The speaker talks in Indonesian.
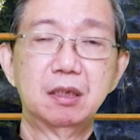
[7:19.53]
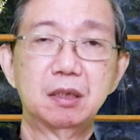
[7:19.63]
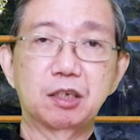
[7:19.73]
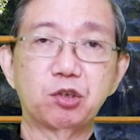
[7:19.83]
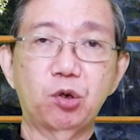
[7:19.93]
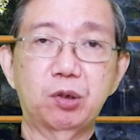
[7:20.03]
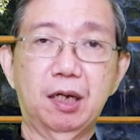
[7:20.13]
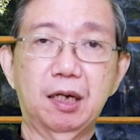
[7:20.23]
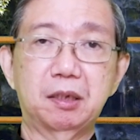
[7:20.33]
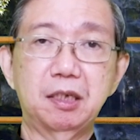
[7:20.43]
dan
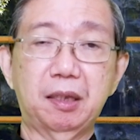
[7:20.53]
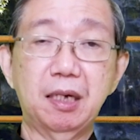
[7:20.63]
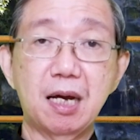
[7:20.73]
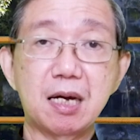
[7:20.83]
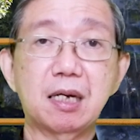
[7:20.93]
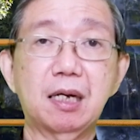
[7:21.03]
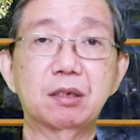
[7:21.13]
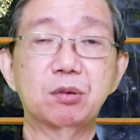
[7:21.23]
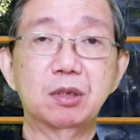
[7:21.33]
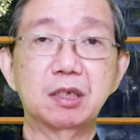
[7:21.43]
saudara
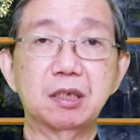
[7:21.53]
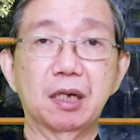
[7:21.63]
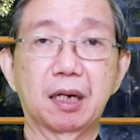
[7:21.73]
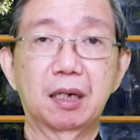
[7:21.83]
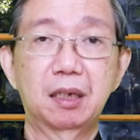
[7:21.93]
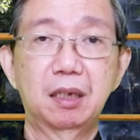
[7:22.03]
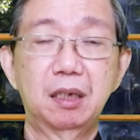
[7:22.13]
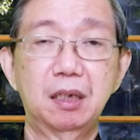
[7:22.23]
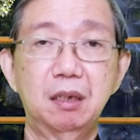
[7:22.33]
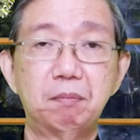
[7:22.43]
ditenangkan oleh Dia,
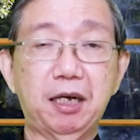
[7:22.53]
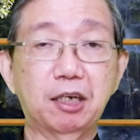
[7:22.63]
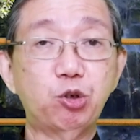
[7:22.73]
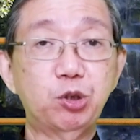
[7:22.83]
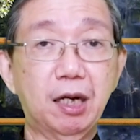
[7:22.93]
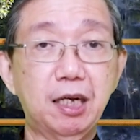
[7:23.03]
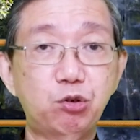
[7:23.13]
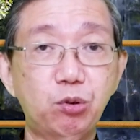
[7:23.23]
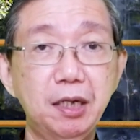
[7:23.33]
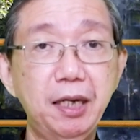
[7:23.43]
maka saudara
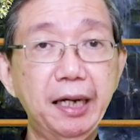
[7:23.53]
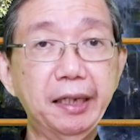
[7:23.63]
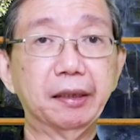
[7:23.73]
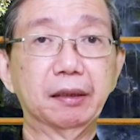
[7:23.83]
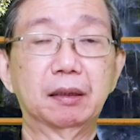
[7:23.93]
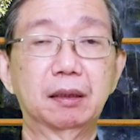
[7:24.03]
juga yakin